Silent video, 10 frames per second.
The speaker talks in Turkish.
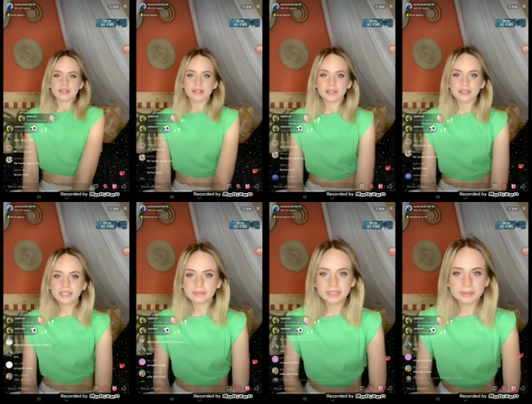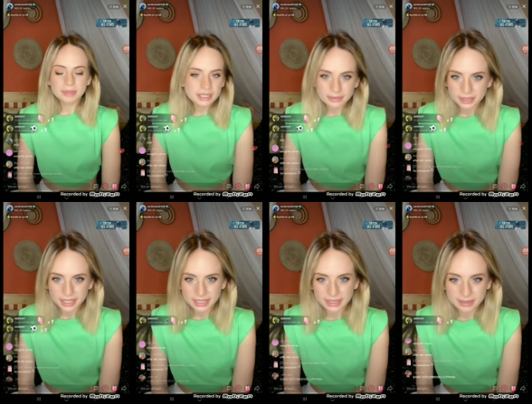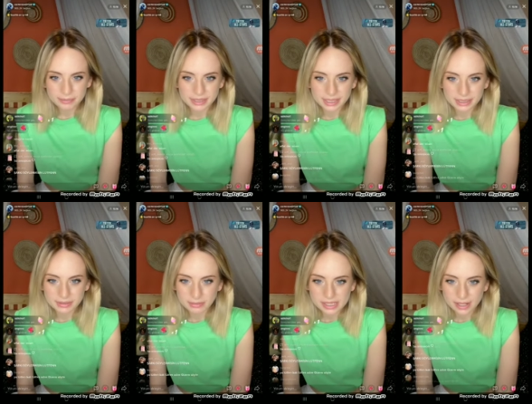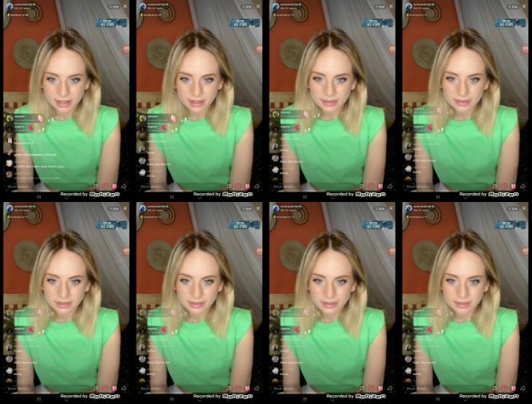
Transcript: alayım. Kimi alayım yayına birilerini mesela?